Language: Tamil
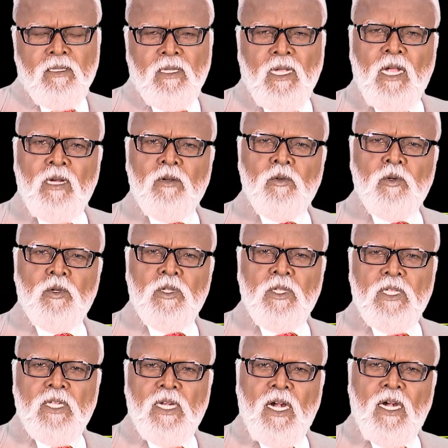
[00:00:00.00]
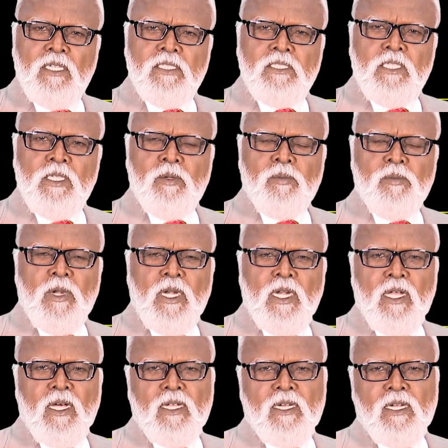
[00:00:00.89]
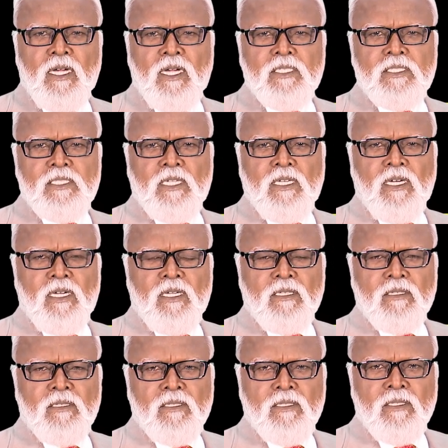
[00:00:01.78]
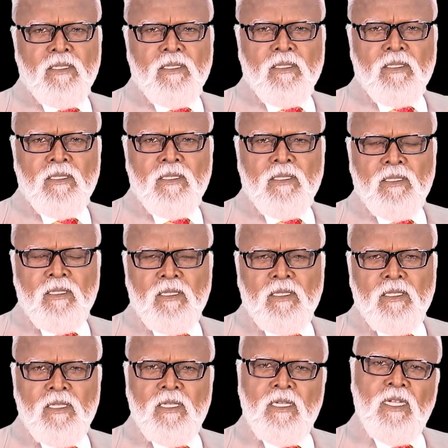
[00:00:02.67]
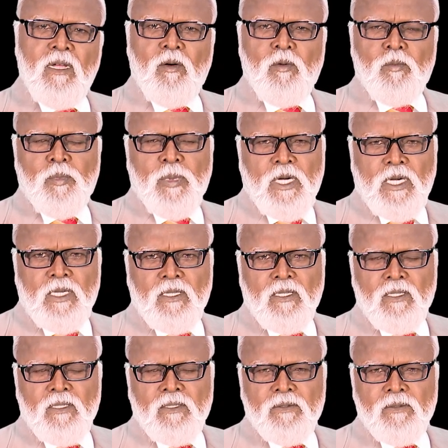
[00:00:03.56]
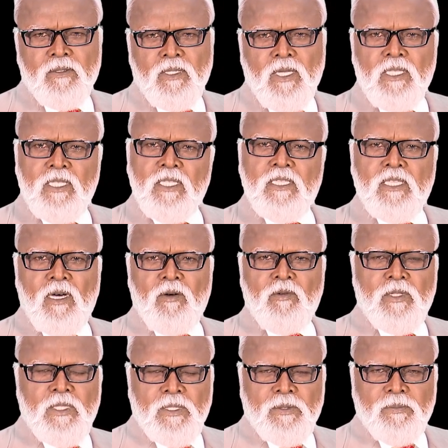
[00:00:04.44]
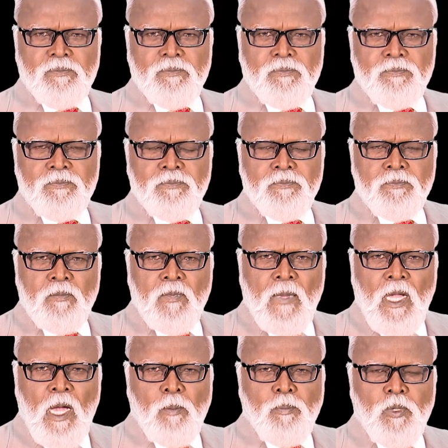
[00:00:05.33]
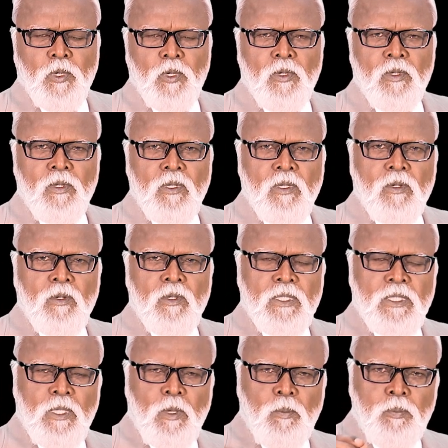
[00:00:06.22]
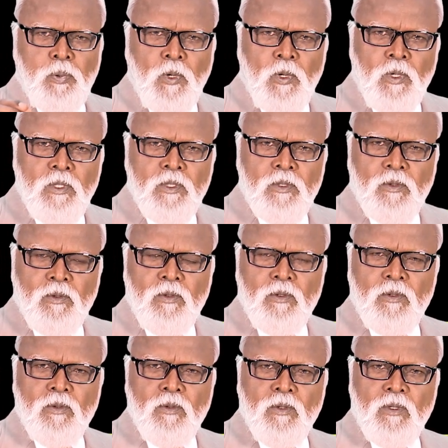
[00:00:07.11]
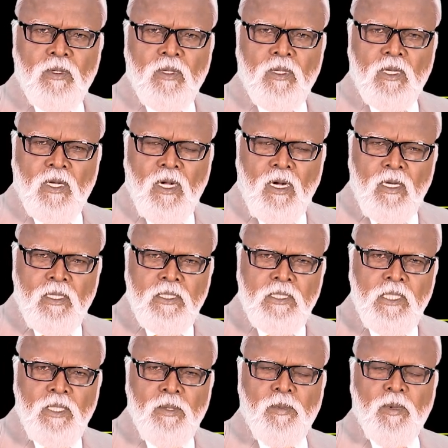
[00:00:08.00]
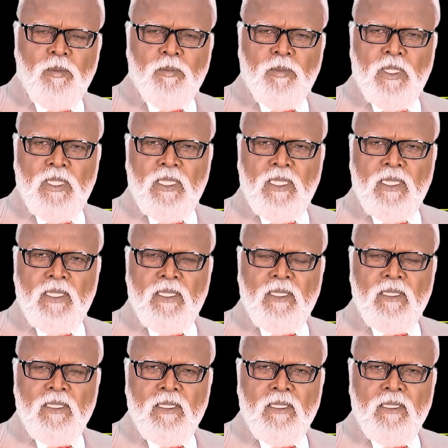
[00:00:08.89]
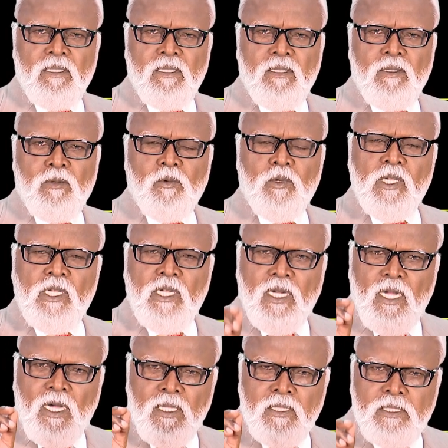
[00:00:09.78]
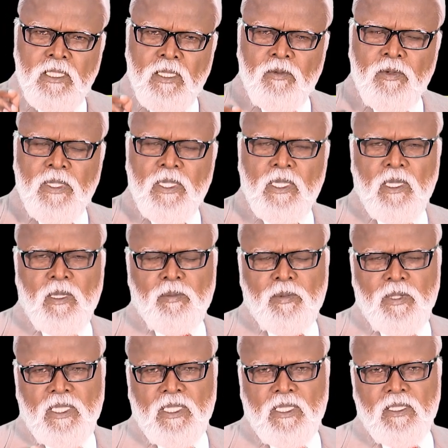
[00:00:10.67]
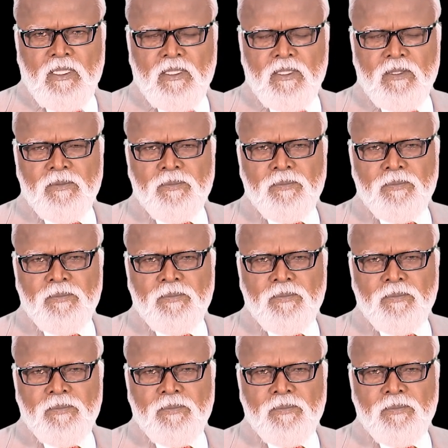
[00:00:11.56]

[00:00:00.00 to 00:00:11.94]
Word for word: நான் ஒரு ராஜ்யம் இல்லா ராஜா என்று அவன் பாடினான் அது தவறு அப்போது எப்போதும் ராஜ்யம் என்பது ஒரு ராஜாவை காண்பிக்கிறது